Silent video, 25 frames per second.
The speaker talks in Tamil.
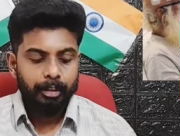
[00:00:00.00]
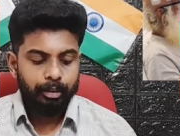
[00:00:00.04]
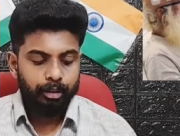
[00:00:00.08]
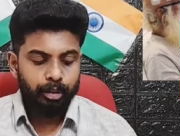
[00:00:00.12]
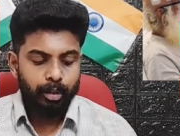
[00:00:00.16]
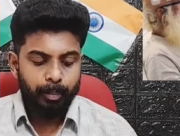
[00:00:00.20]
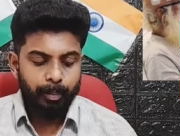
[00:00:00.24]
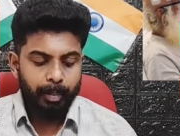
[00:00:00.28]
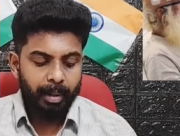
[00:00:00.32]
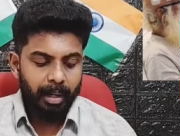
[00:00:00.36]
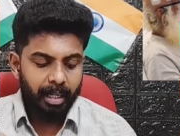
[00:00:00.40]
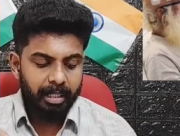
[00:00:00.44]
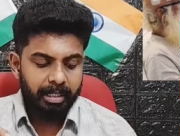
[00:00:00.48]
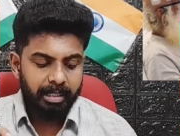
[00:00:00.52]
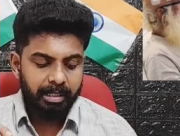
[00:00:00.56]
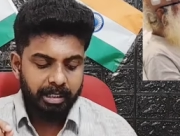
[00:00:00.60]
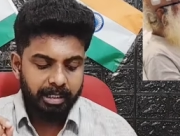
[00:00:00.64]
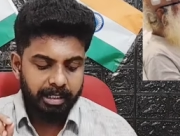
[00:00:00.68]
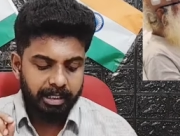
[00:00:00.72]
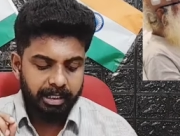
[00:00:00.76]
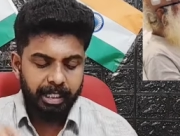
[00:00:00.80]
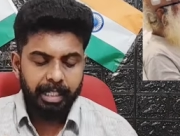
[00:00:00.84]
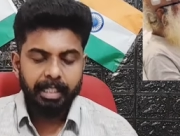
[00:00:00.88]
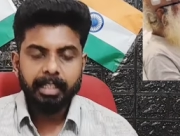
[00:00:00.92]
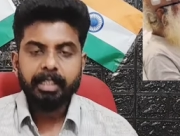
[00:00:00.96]
ஸோ மார்ச்
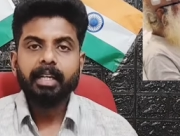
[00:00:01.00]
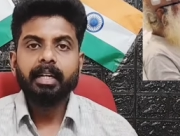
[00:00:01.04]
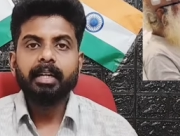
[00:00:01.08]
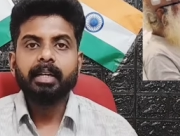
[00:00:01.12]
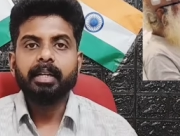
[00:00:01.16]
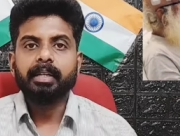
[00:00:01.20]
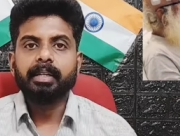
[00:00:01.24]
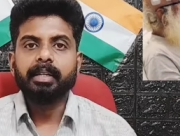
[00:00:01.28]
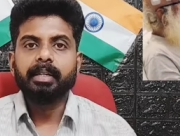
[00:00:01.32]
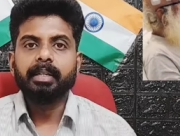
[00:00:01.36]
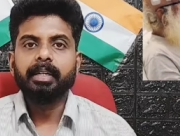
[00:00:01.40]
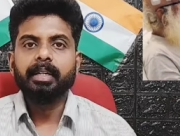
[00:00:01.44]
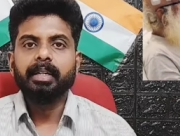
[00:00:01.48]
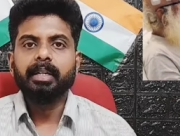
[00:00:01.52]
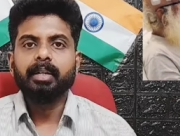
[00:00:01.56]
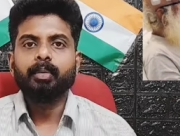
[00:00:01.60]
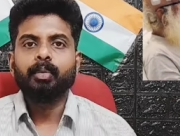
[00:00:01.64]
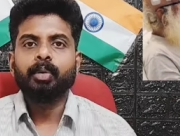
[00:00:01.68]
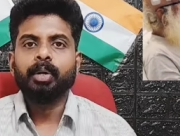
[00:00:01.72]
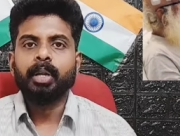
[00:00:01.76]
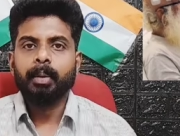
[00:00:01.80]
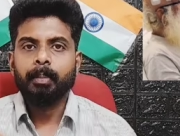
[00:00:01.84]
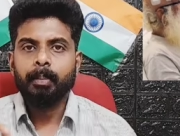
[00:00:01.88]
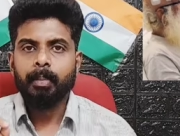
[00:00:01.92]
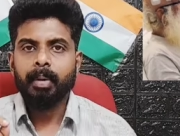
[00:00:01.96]
சிக்ஸ்டீன்த் அன்னைக்கு
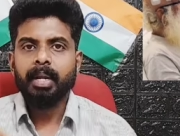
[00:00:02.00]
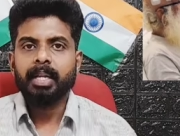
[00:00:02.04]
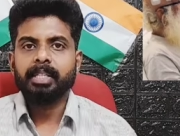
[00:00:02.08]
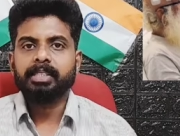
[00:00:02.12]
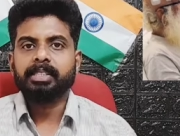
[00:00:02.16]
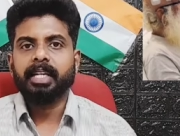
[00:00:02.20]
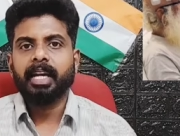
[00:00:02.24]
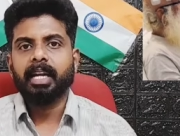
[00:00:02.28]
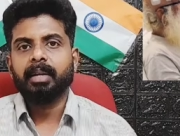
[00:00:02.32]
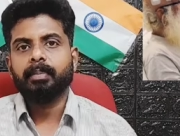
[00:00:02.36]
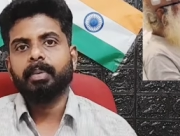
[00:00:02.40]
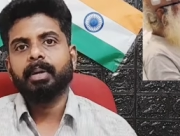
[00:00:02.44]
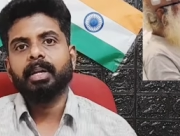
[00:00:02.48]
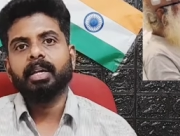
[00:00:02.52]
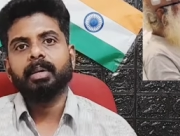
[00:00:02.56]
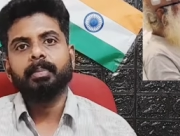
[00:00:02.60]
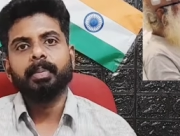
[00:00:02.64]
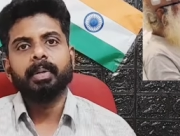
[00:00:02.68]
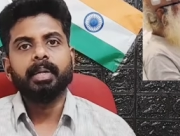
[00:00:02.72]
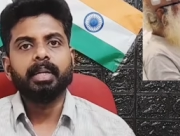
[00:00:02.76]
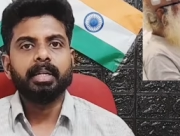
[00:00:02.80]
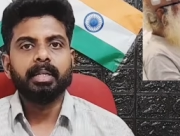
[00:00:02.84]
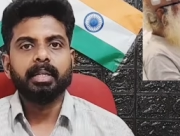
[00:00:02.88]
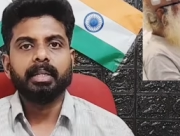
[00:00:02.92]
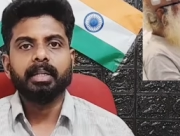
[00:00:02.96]
ஒரு எம்ஆர்ஐ ஸ்கேன்
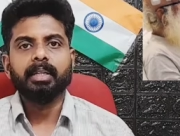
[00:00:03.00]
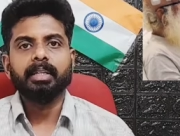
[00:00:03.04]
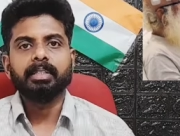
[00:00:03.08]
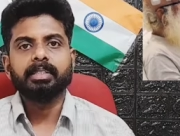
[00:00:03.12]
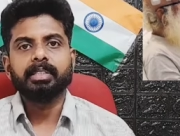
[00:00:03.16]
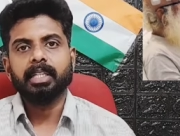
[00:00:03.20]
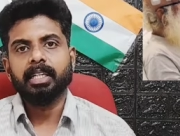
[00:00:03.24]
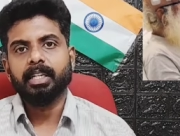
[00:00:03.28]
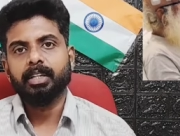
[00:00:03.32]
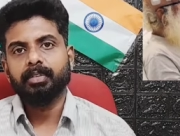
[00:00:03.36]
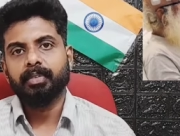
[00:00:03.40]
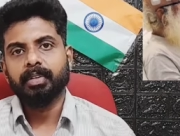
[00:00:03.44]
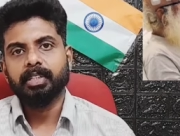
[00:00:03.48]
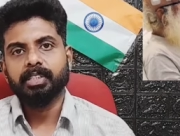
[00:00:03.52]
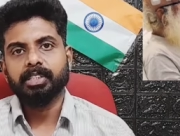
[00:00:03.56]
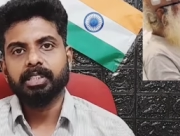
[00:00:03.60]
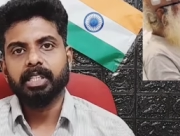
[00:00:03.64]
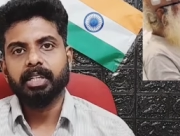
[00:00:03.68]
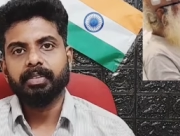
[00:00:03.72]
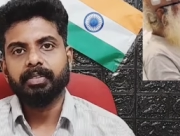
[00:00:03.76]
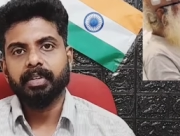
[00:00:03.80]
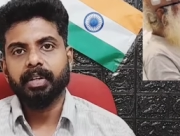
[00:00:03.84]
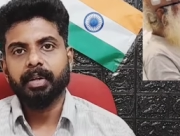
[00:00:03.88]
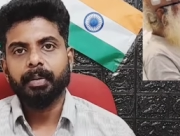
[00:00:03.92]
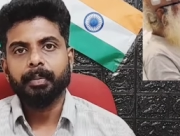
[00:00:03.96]
பண்ணப்பட்டிருக்கு ஜகிவாஸ்
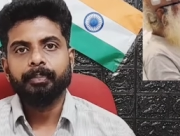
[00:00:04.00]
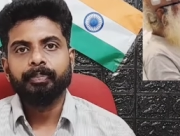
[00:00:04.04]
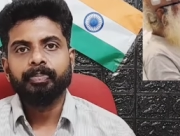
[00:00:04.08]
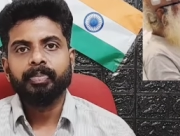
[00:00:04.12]
தேவுக்கு